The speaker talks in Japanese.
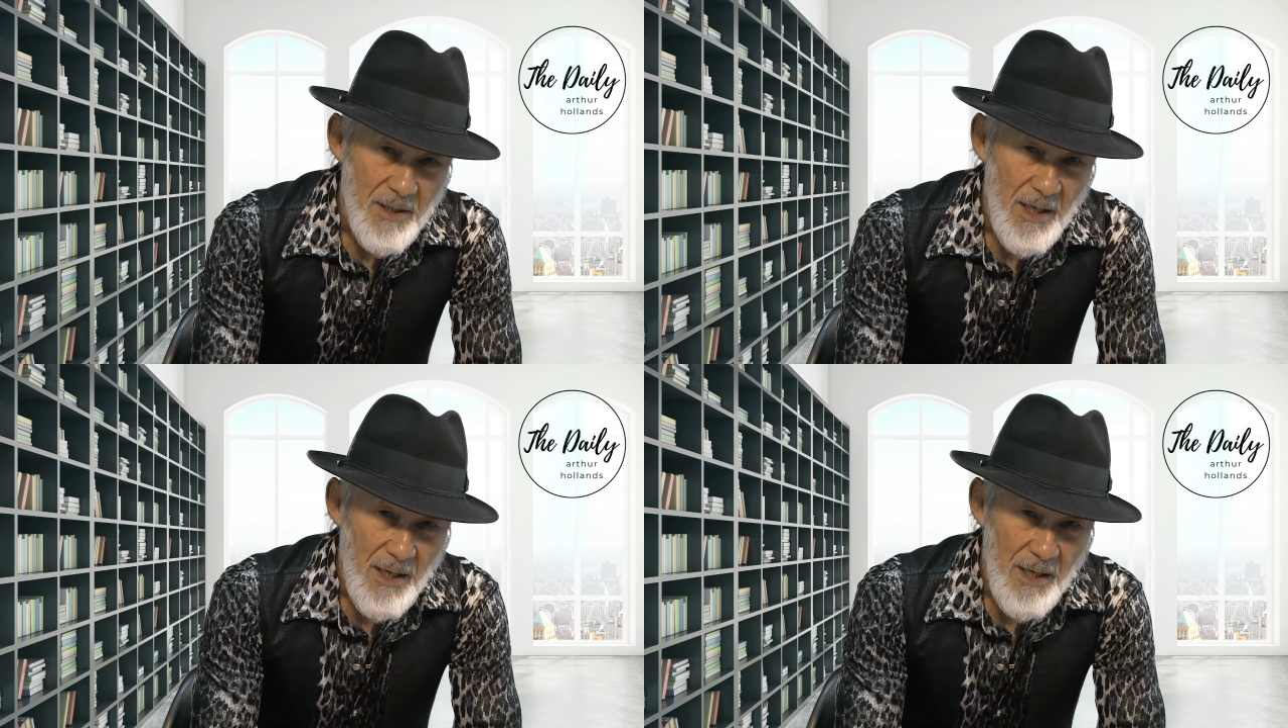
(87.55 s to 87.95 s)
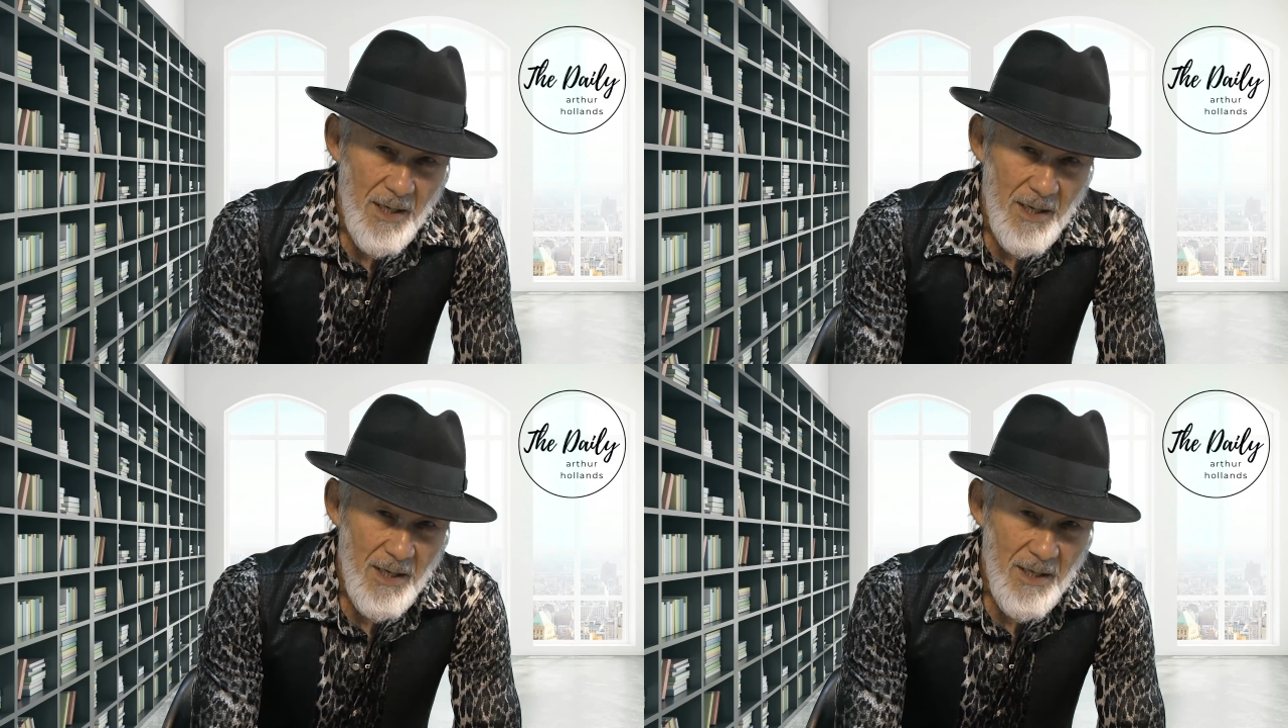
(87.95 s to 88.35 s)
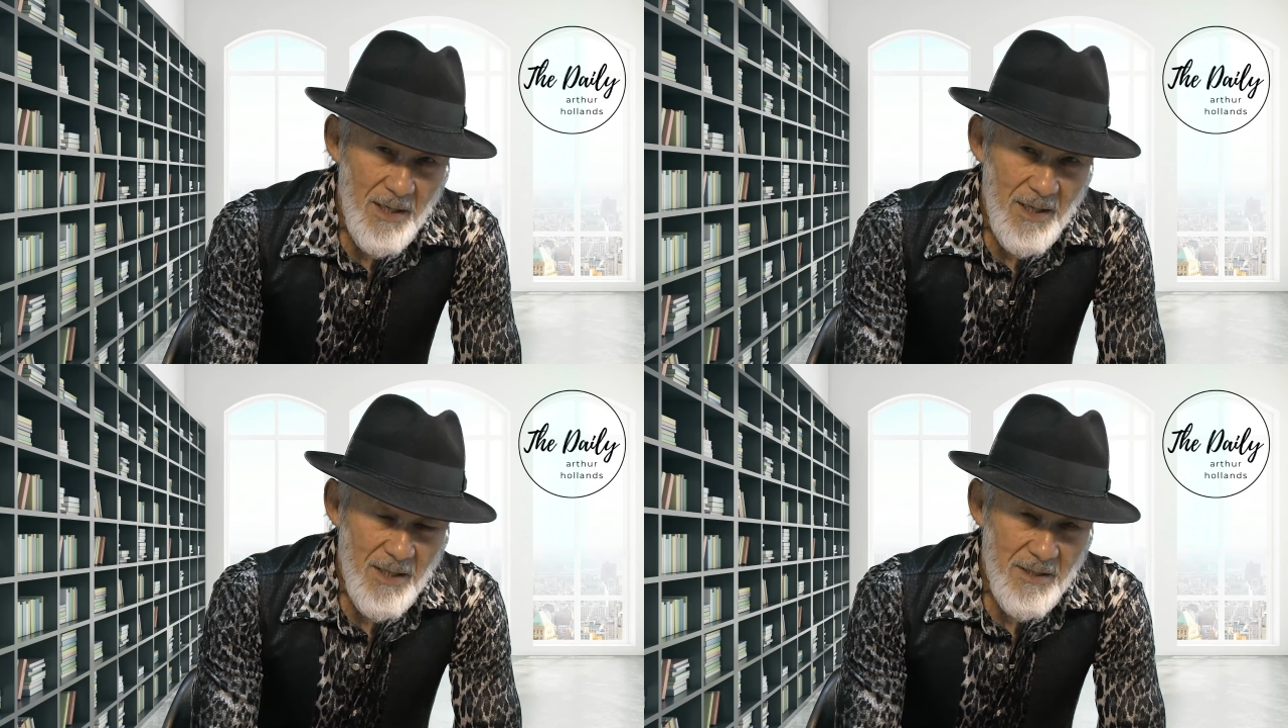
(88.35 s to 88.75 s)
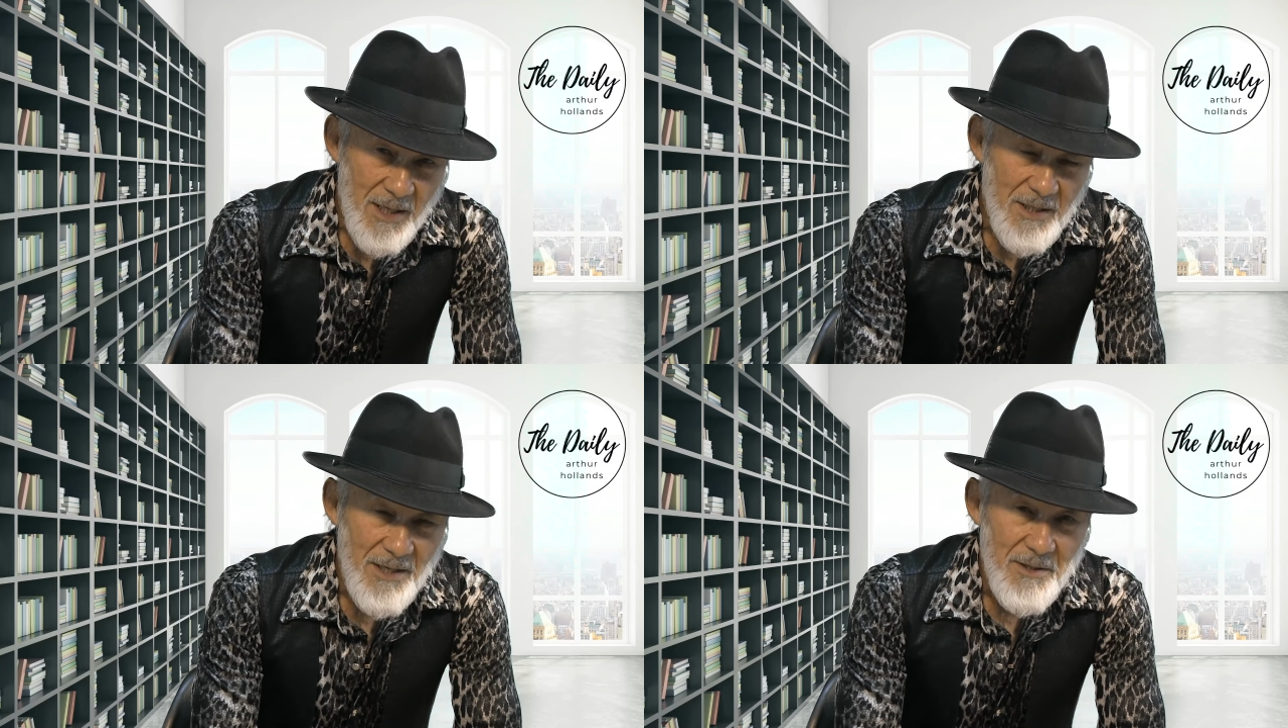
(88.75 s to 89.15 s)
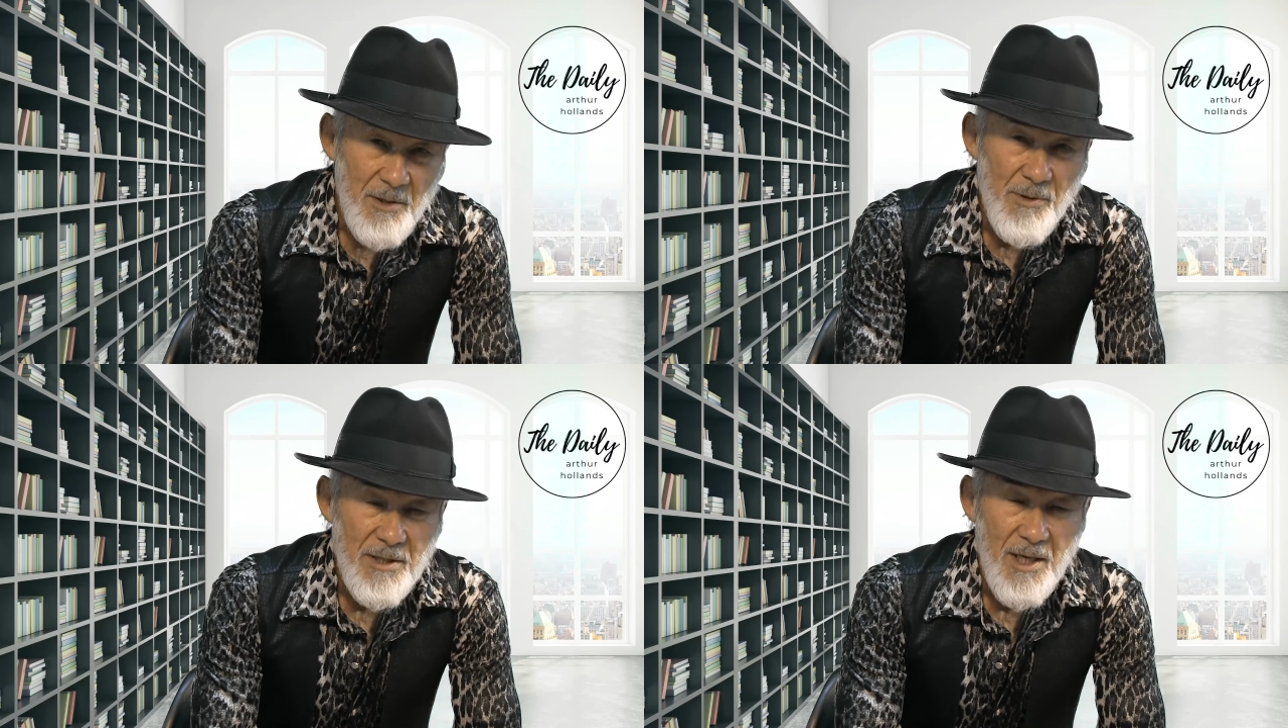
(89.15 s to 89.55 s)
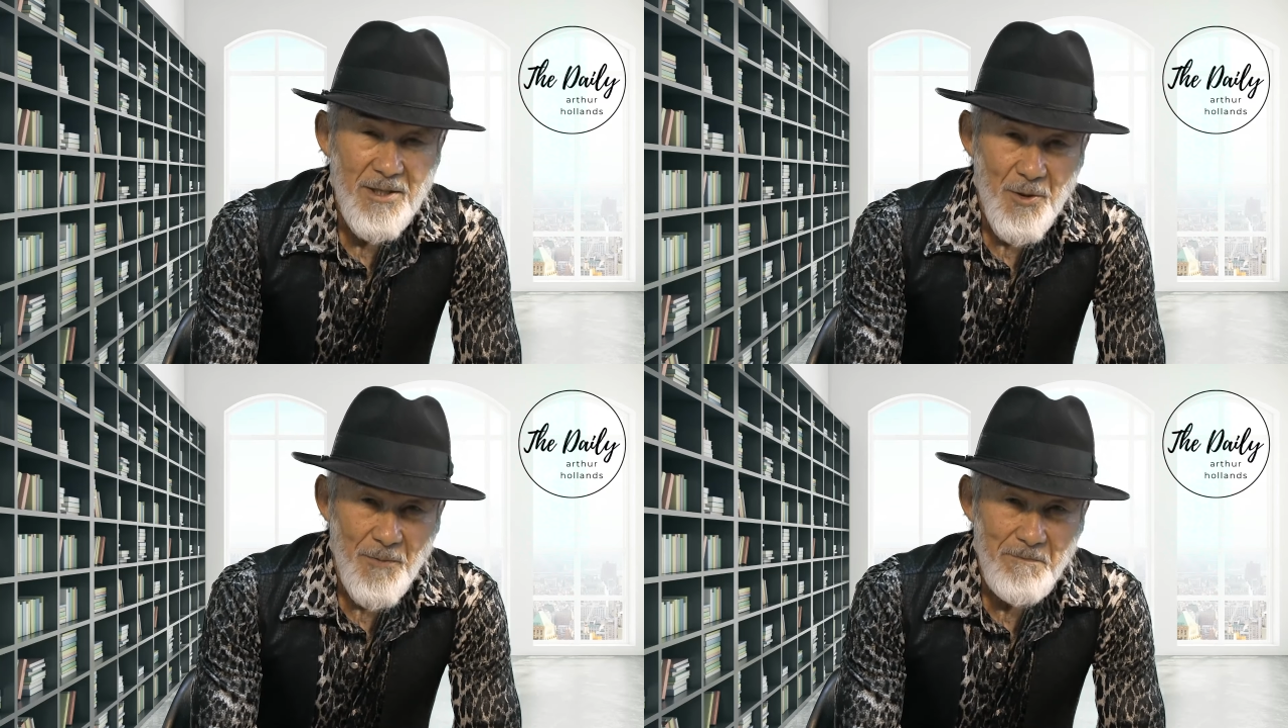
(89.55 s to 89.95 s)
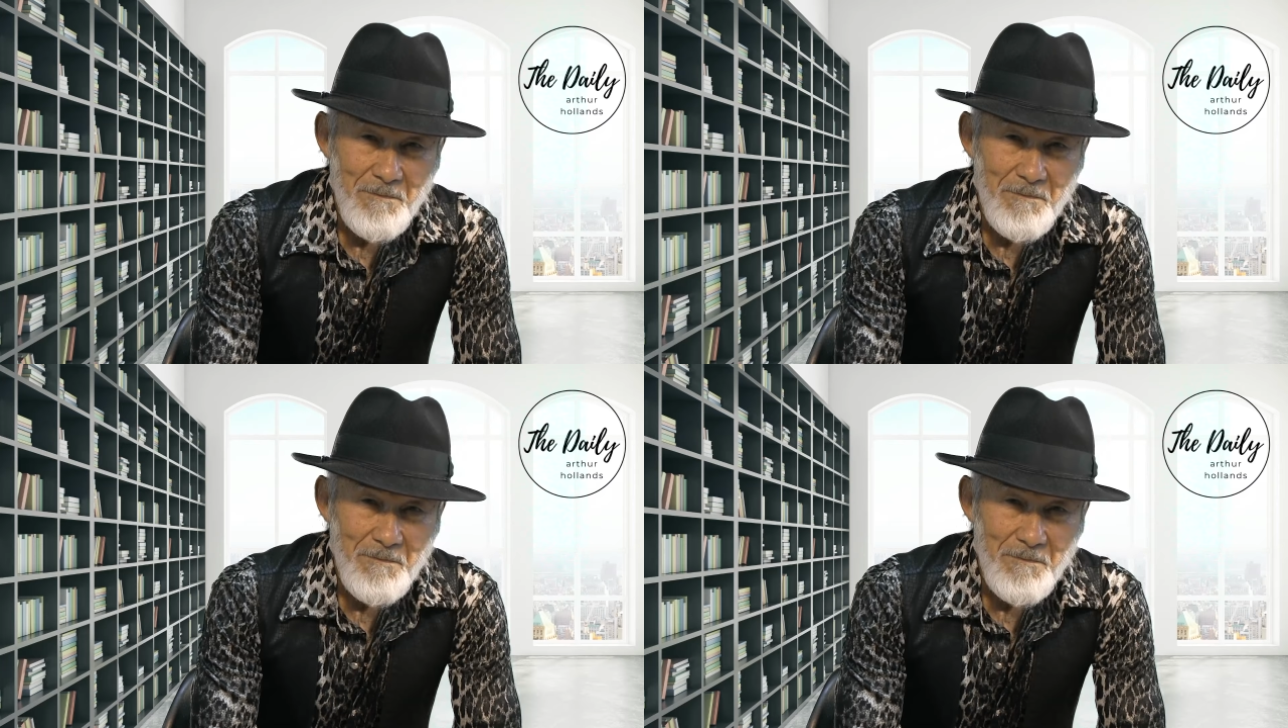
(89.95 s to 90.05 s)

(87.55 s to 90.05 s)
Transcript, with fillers: か？何か言ってくださいよ。